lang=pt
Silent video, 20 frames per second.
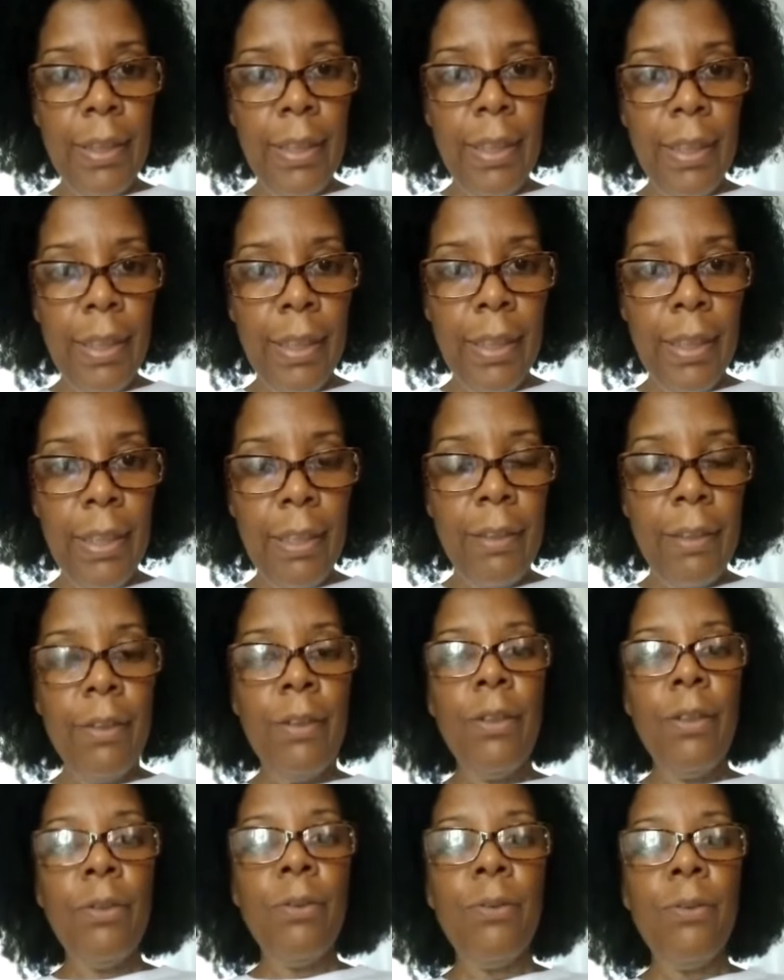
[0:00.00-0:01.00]
é,
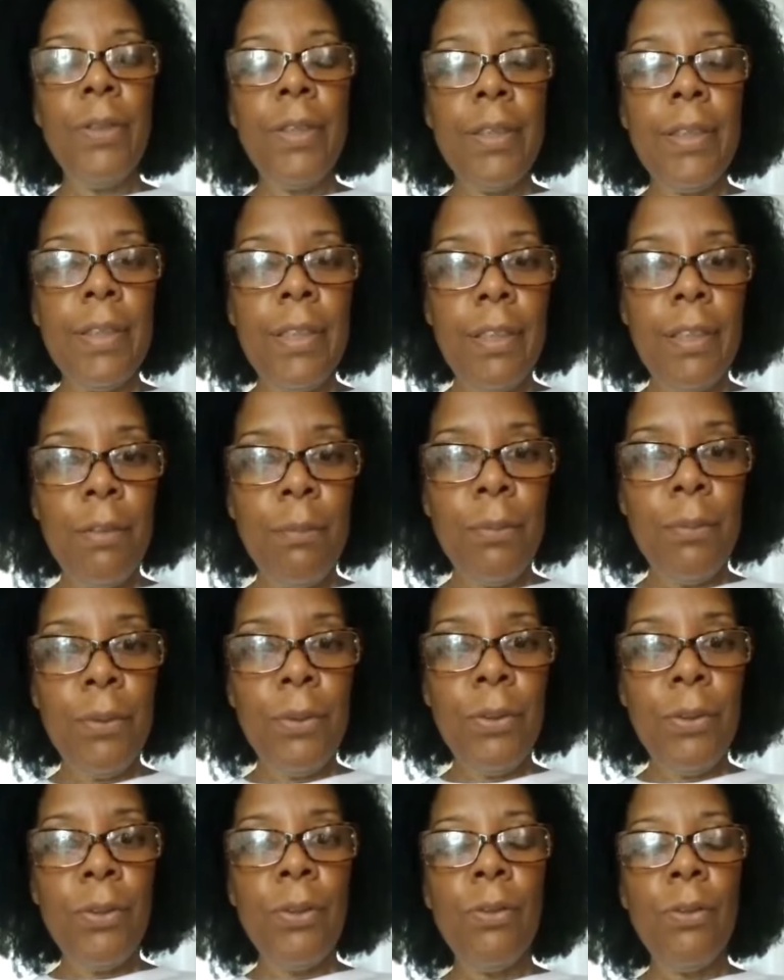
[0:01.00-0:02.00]

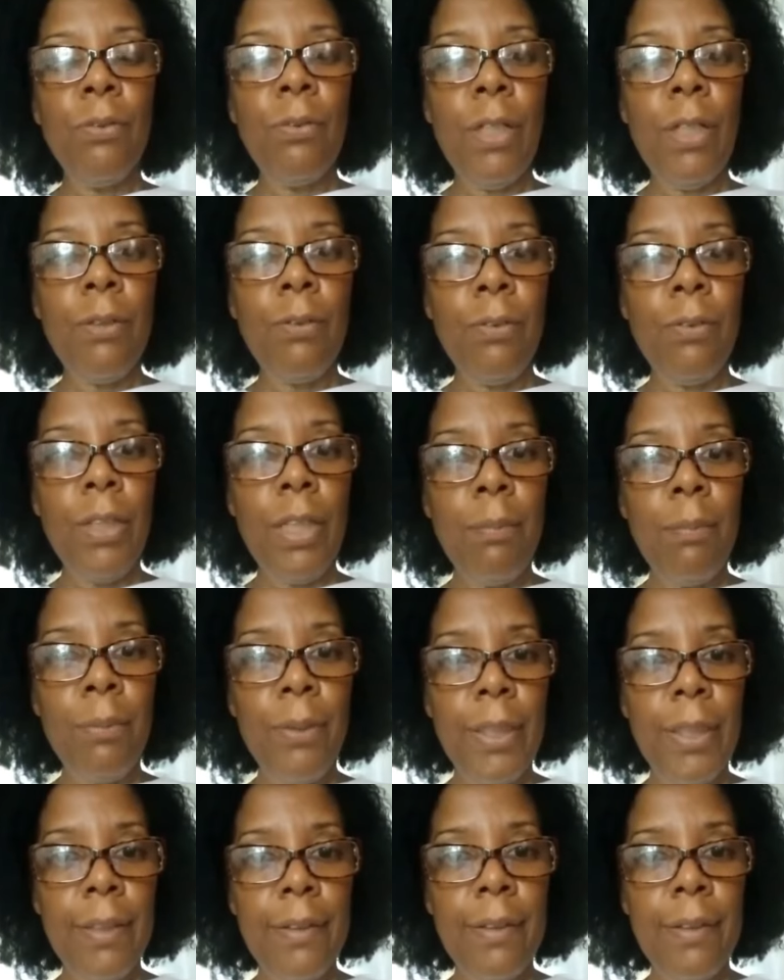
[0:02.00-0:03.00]
contamos com a
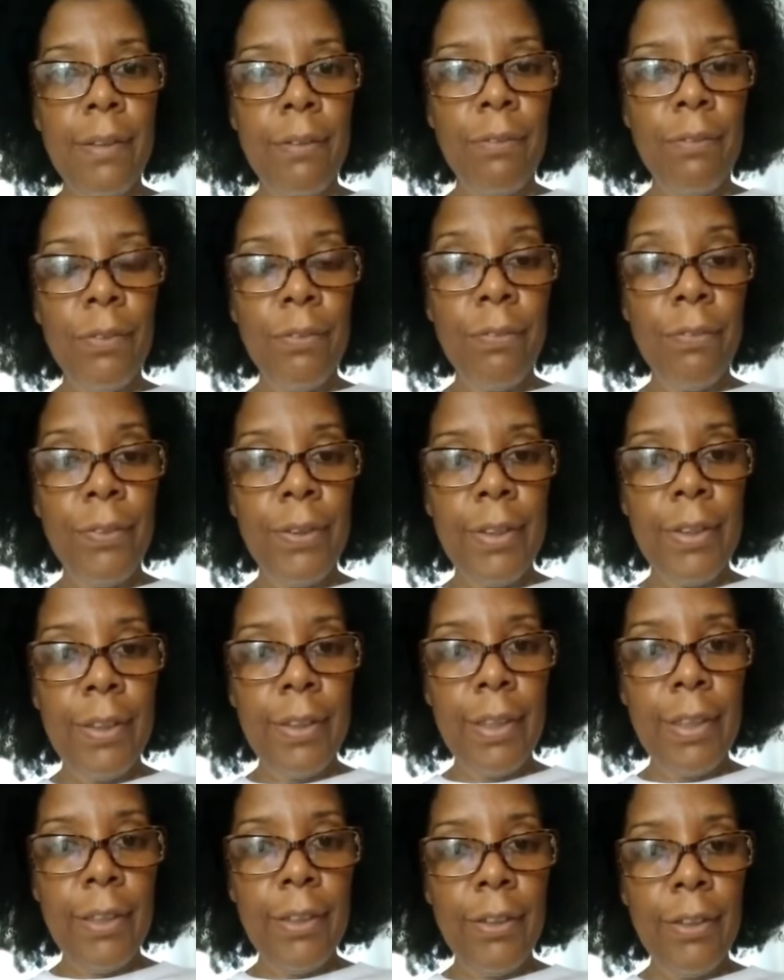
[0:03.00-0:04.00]
colaboração de
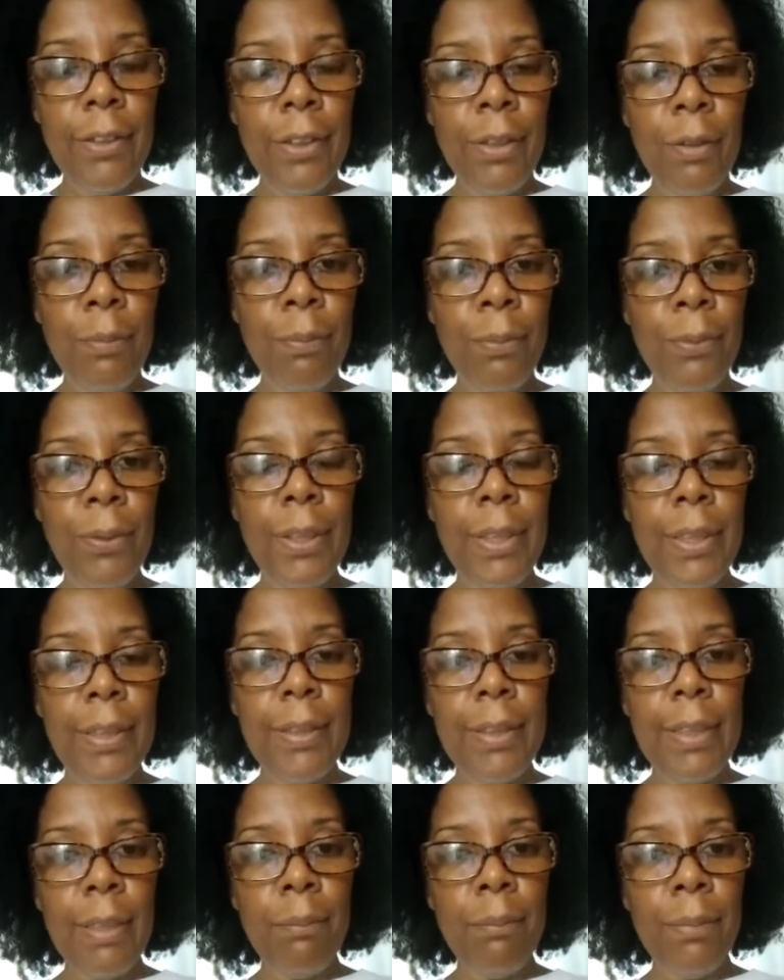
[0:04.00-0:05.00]
vocês, porque
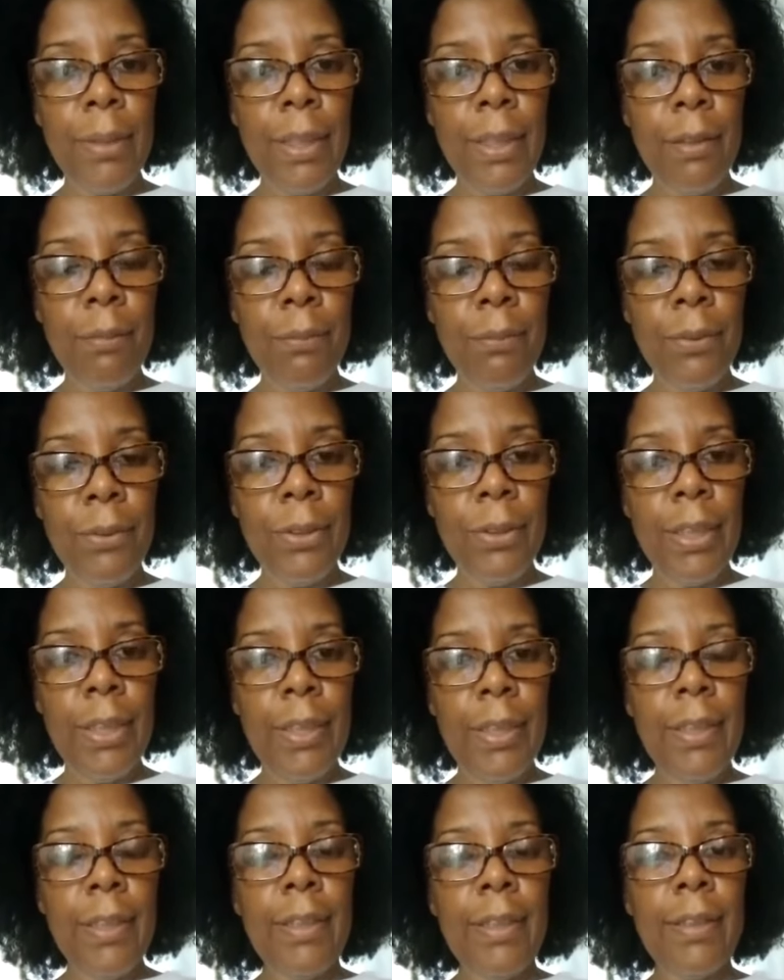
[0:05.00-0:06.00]
sabemos
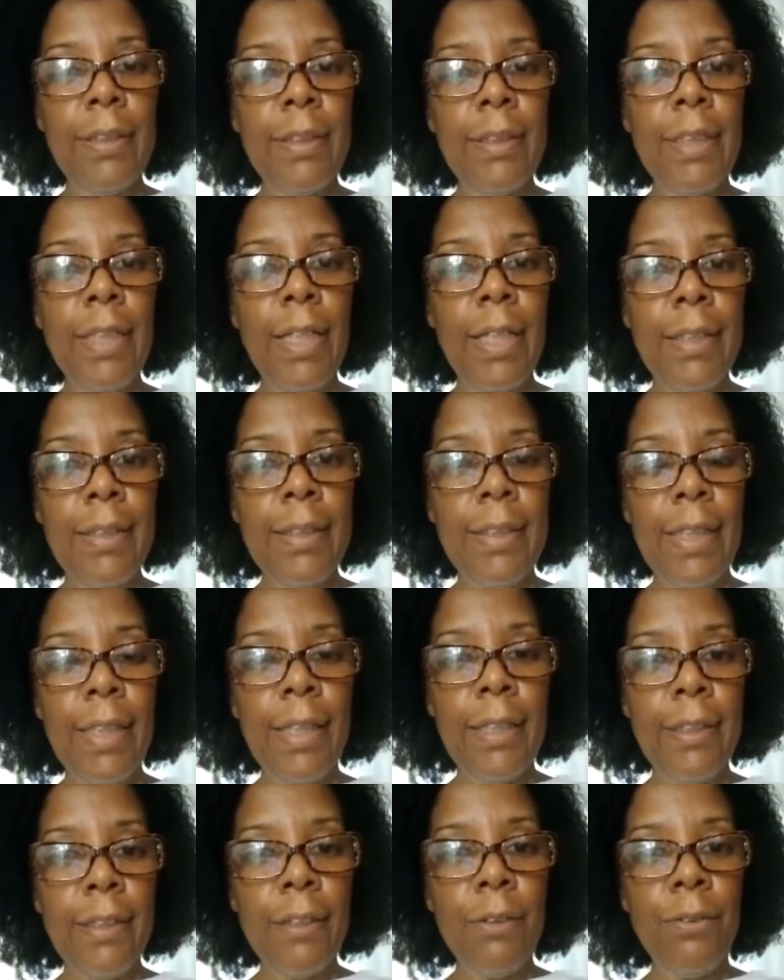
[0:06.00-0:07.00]
que se essa
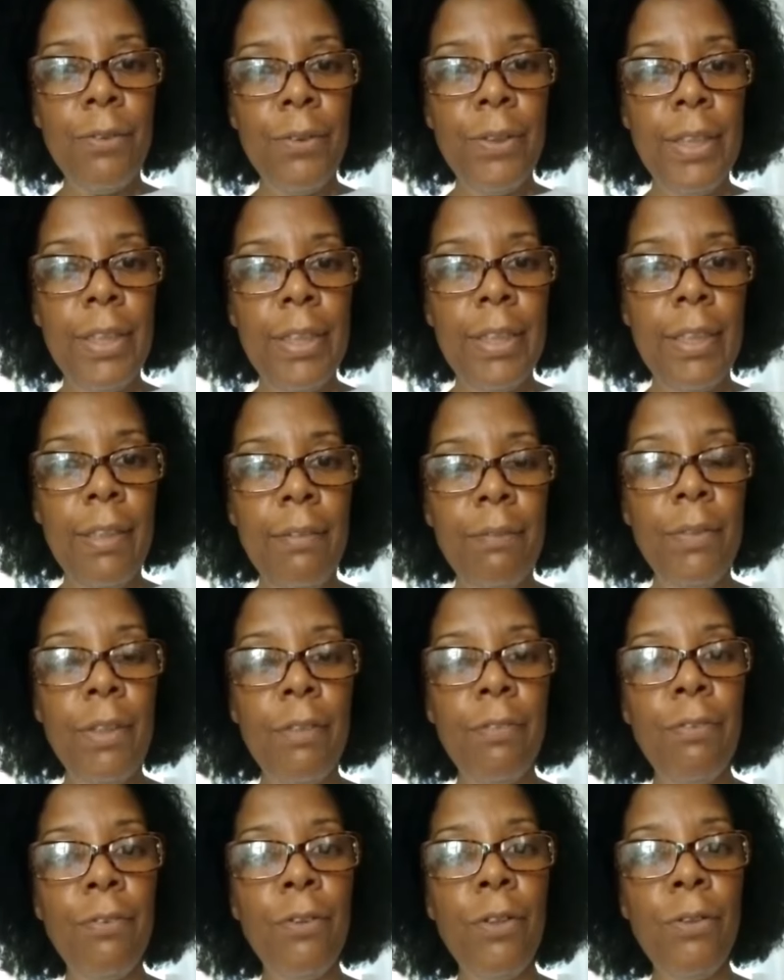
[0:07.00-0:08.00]
categoria
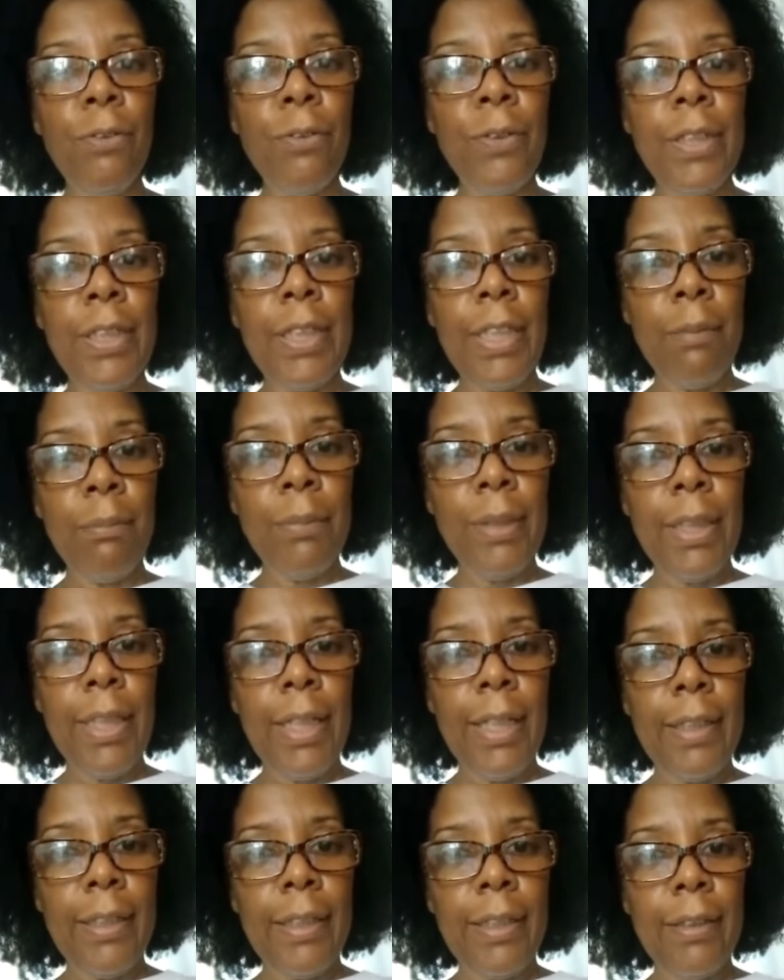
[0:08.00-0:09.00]
for
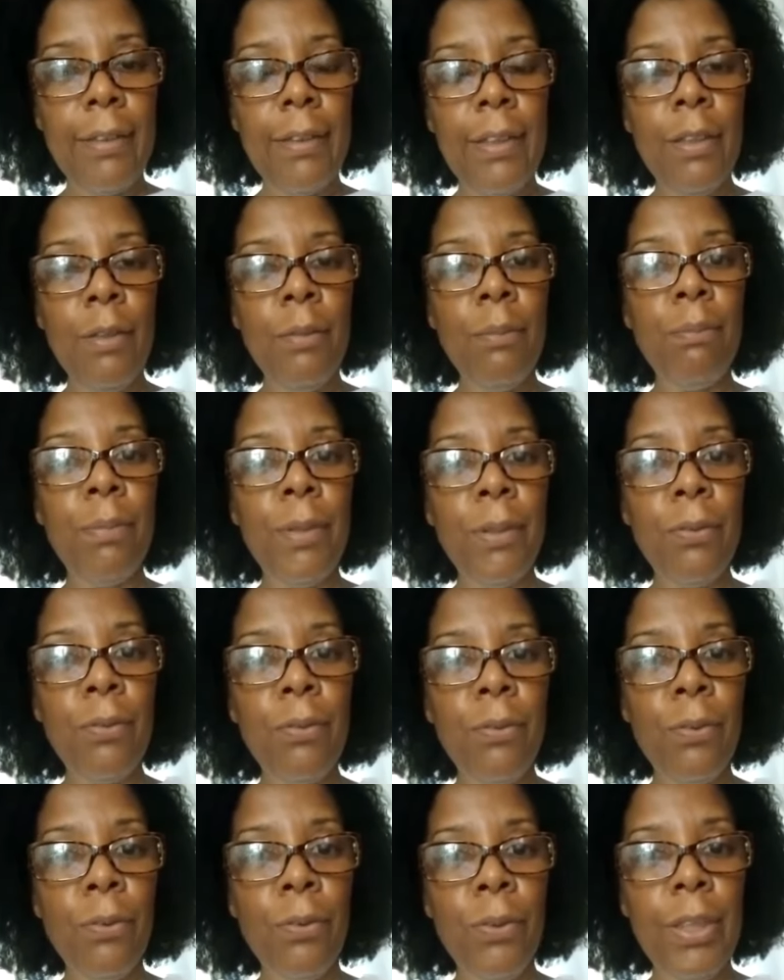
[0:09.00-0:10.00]
contaminada pelo
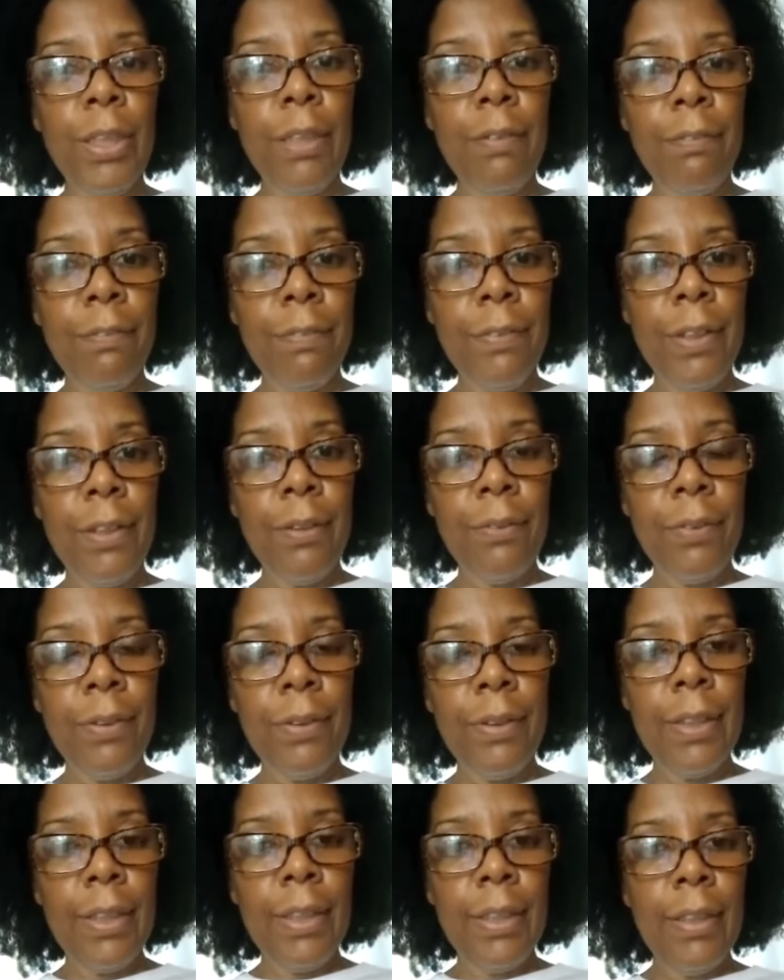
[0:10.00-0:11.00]

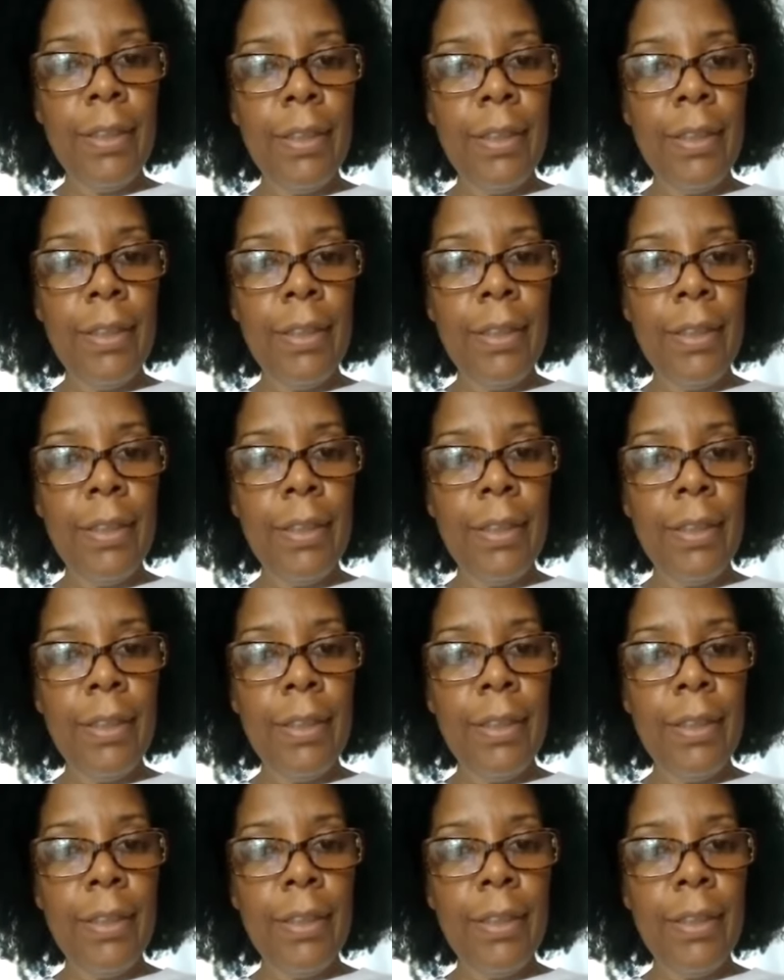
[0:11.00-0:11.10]
coronavírus,